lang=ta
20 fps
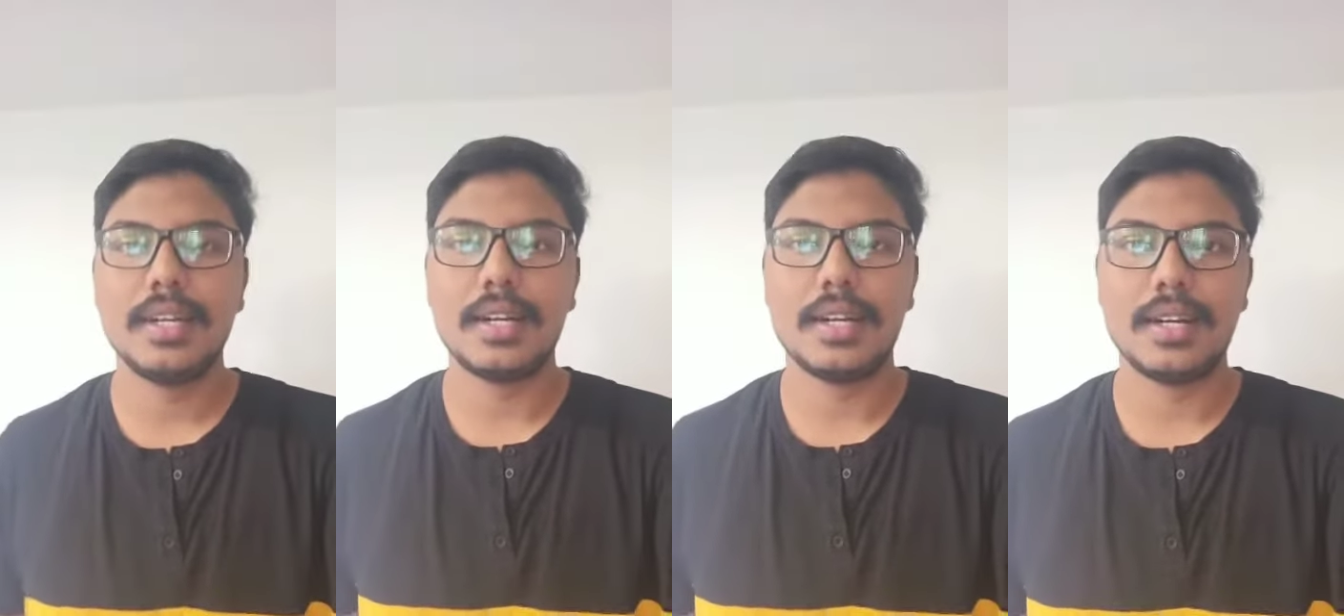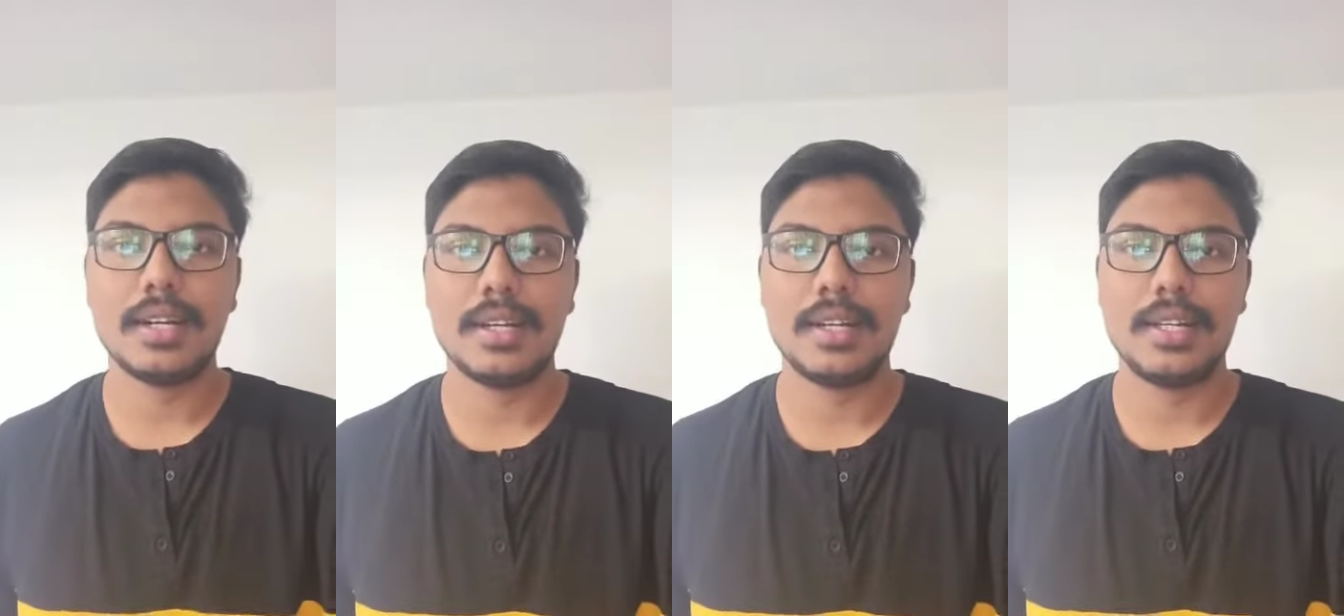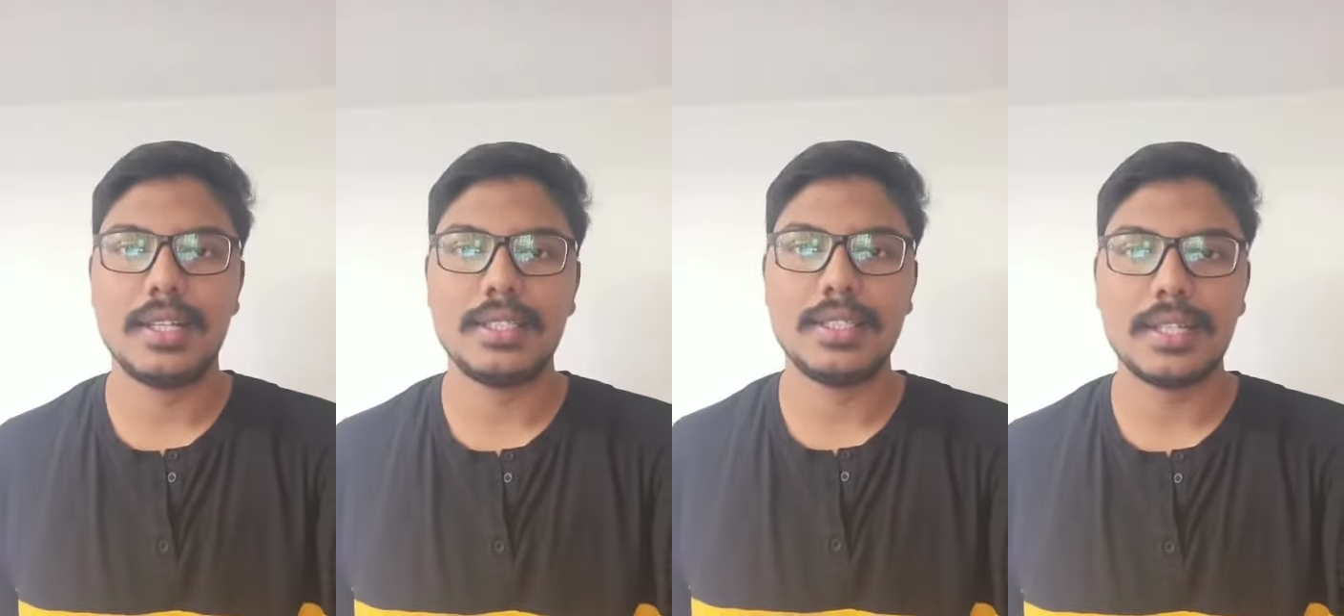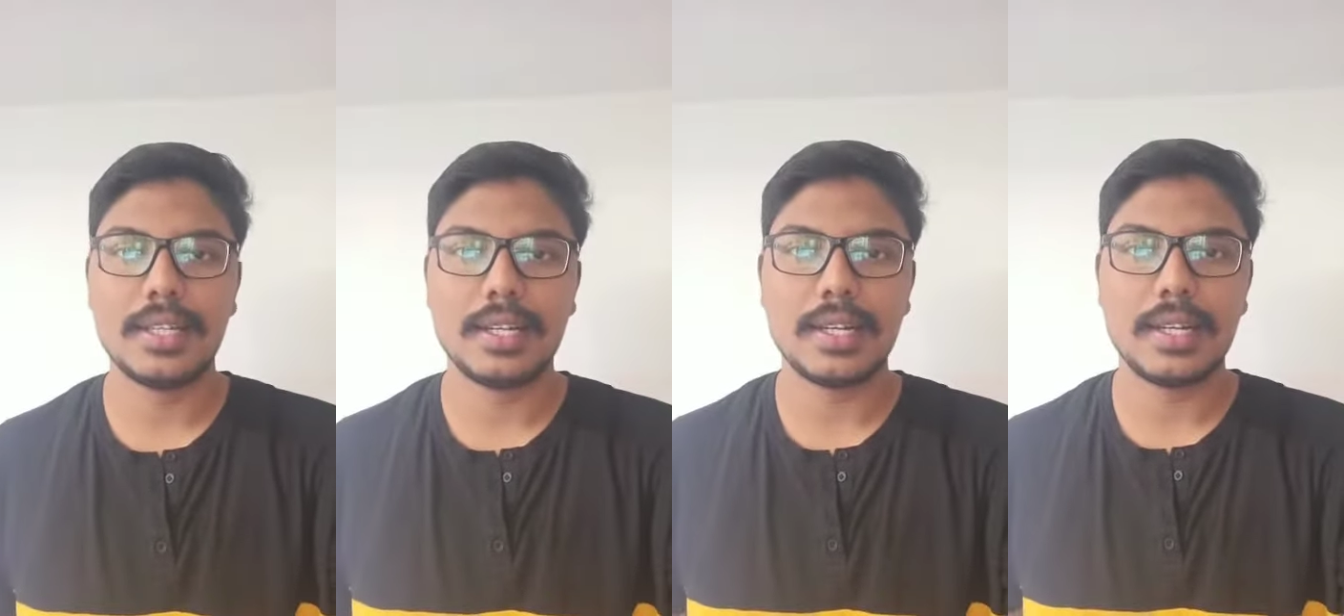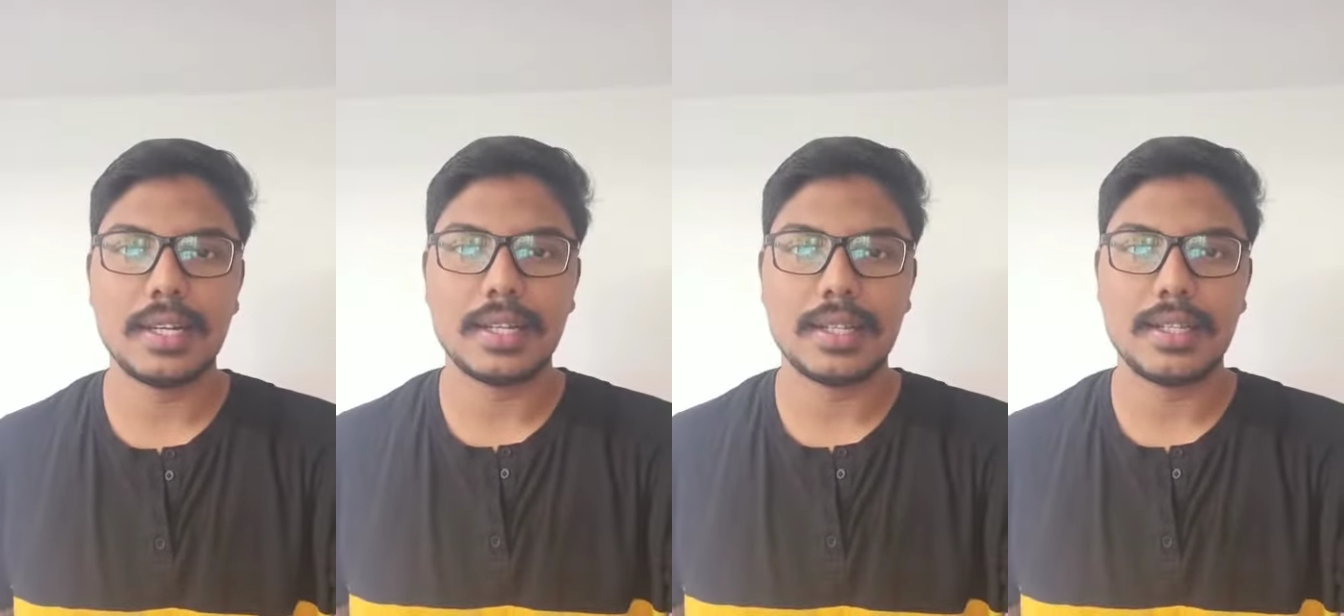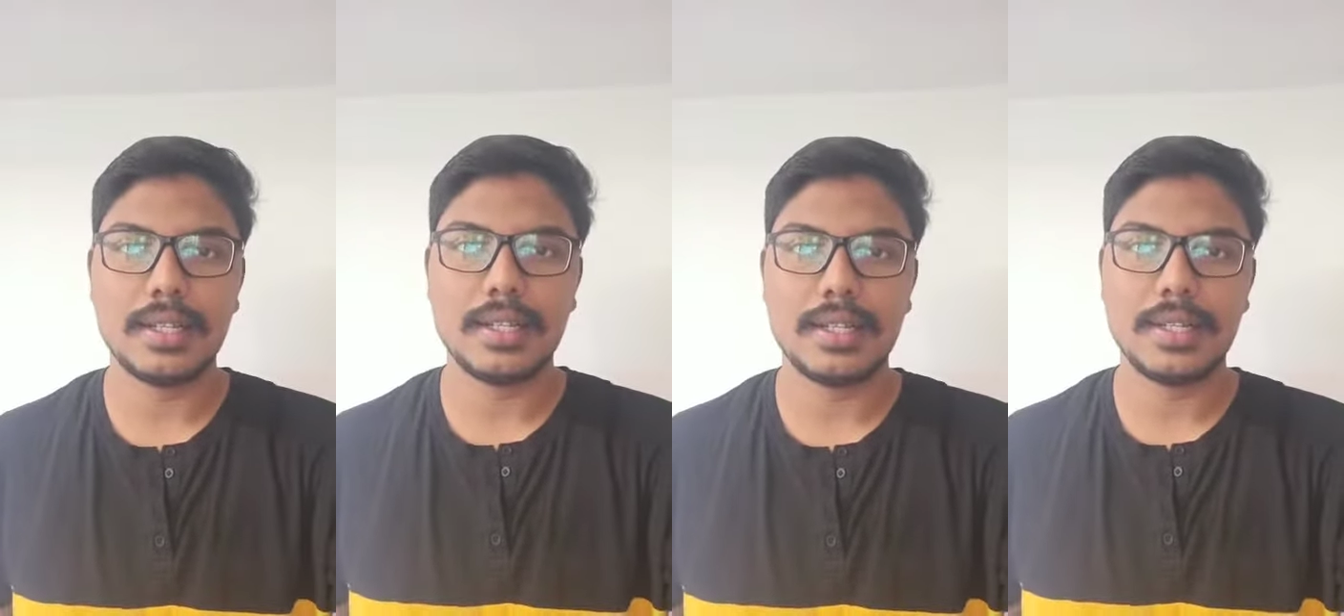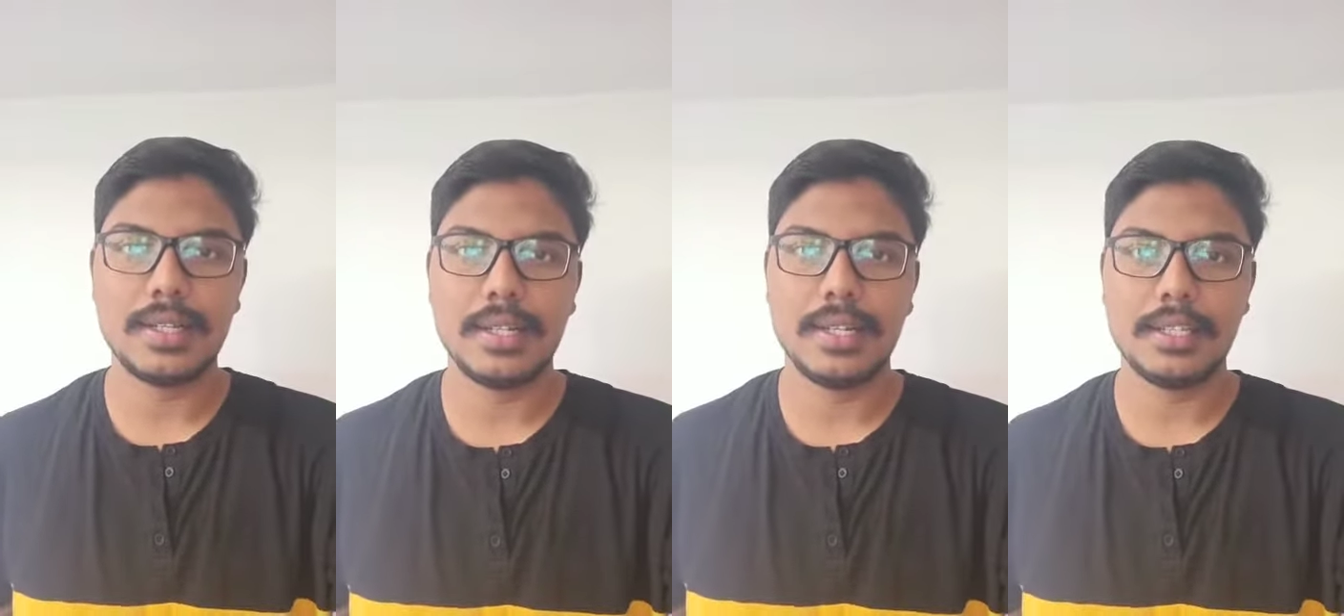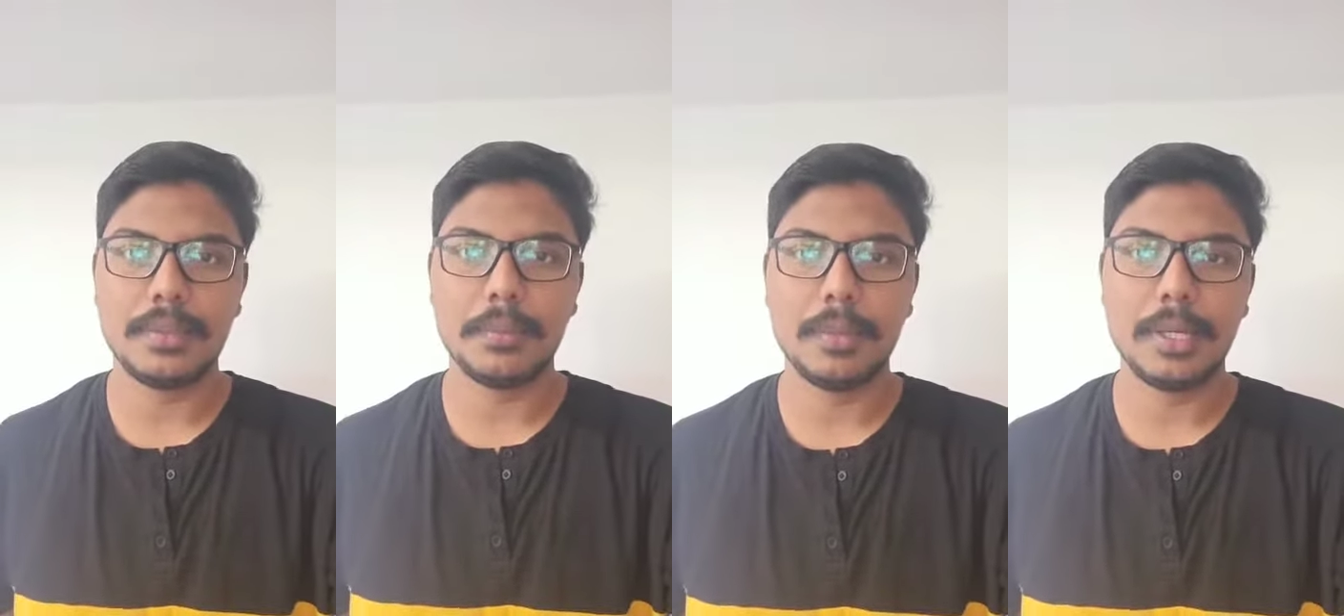நான் ரீசெண்டாக நடந்த
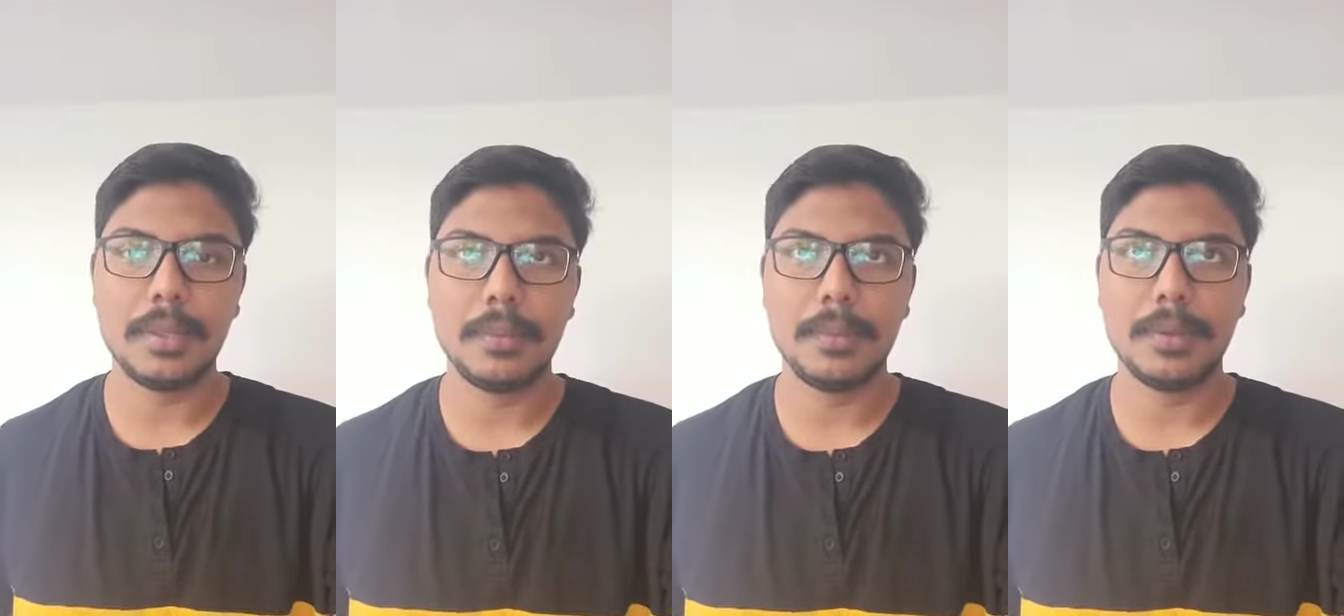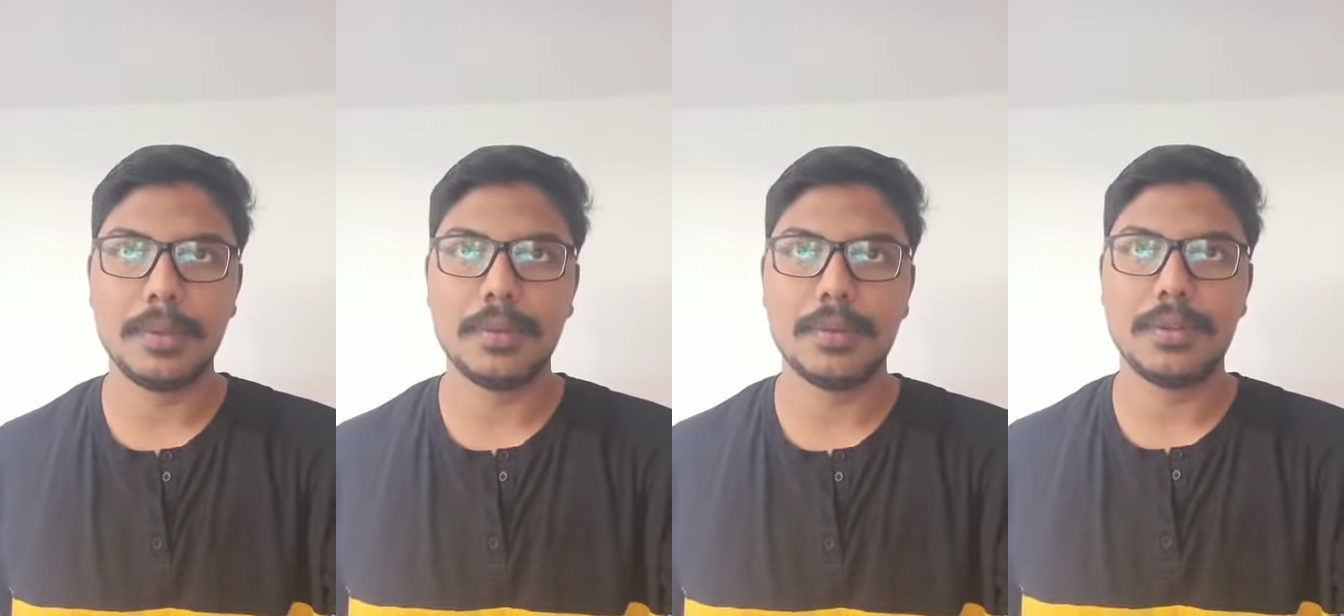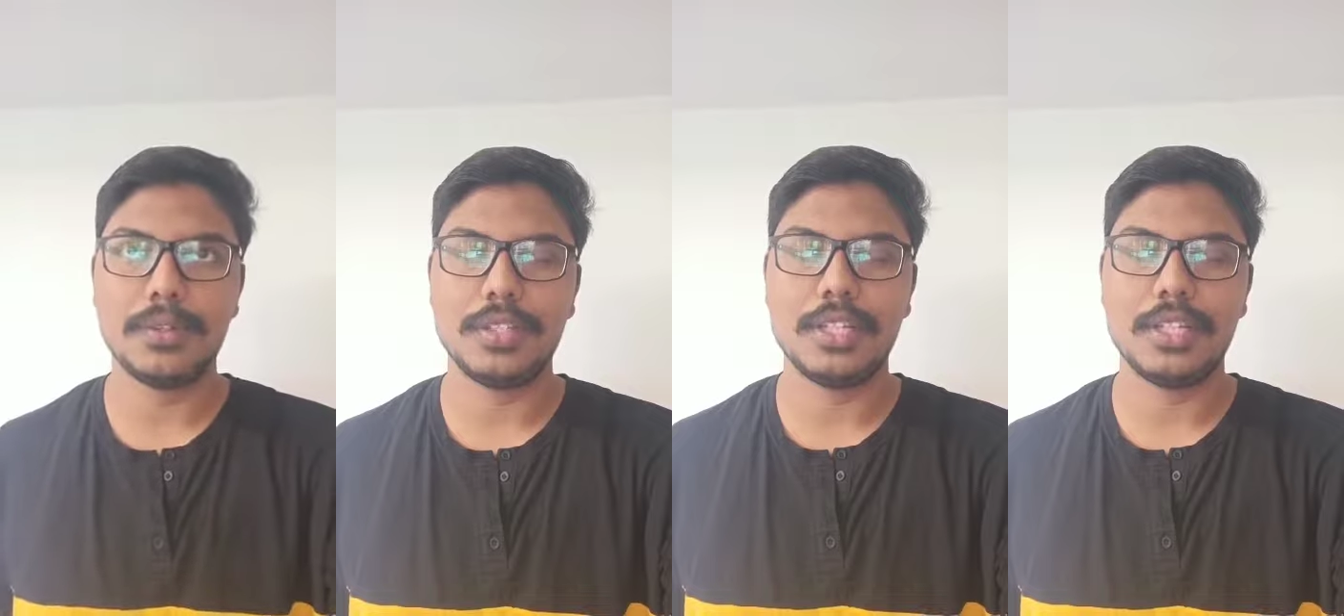எஸ்பிபிஓ